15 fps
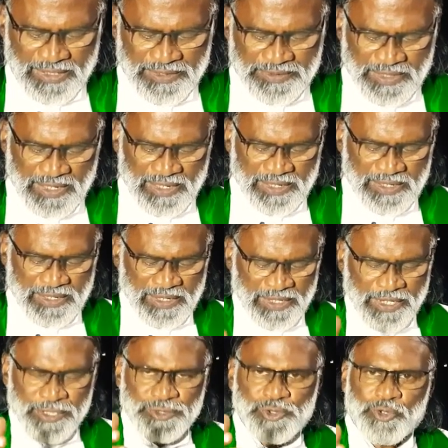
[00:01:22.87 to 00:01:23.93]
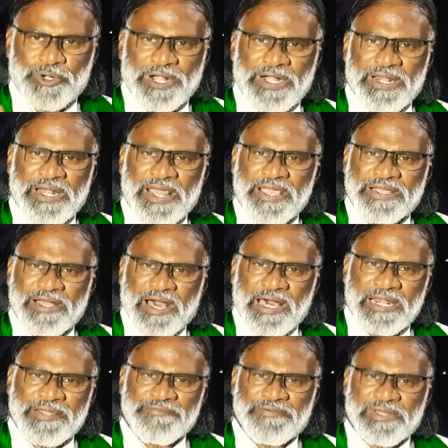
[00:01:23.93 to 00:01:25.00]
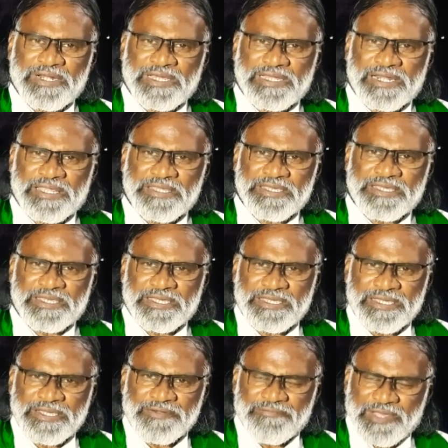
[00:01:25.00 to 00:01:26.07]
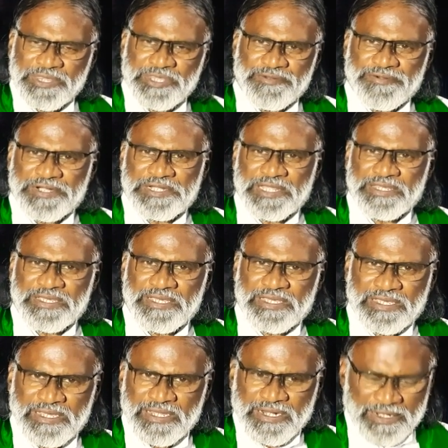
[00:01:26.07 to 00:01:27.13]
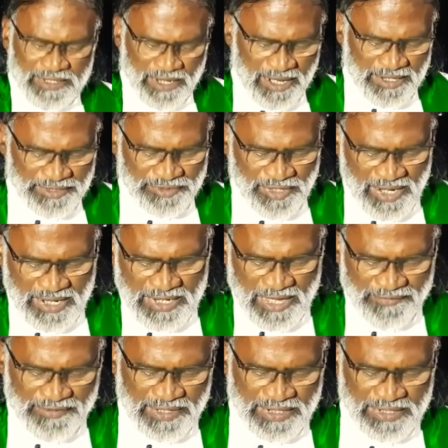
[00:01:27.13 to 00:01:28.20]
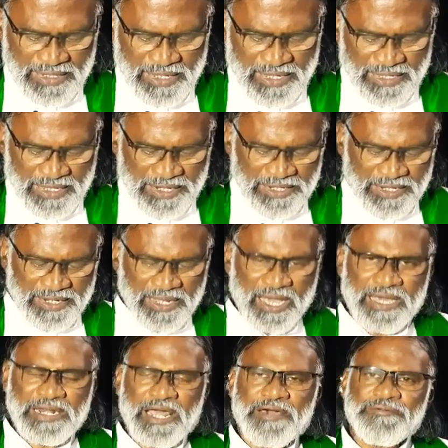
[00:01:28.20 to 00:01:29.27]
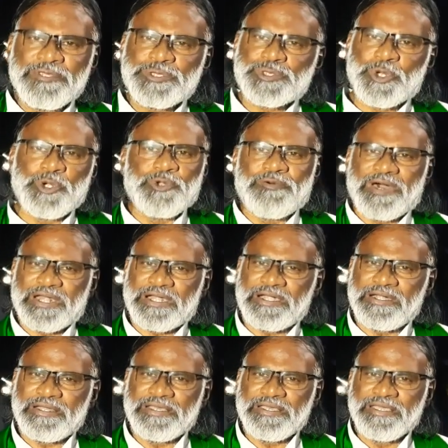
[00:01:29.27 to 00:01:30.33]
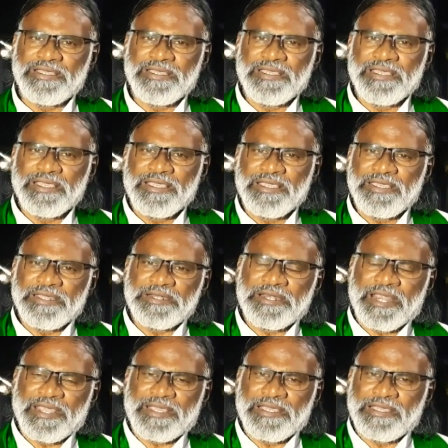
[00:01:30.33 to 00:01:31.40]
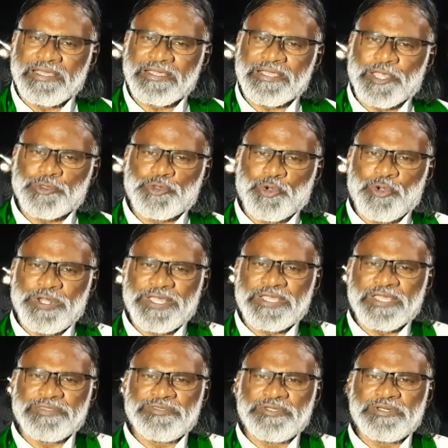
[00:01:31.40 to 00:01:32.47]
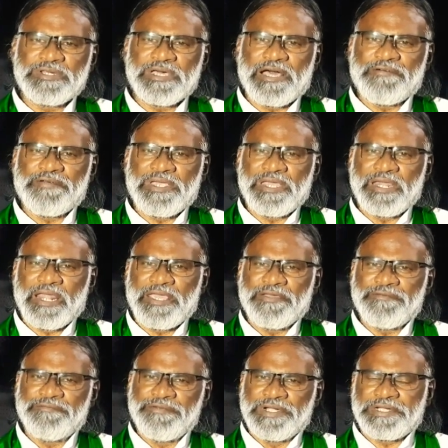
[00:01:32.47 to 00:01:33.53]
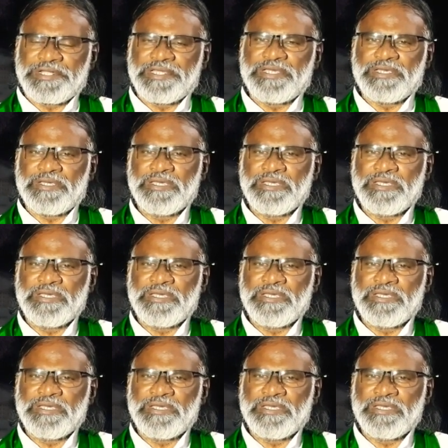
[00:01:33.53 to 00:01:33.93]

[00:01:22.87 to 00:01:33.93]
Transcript: இந்த சூழலிலே காலம் வருகிறது வந்துவிட்டது நான் தான் அவர் என்று யாராவது சொல்லுவார்கள் இன்றைக்கு கத்தோலிக்க திரு அவையிலை விட்டு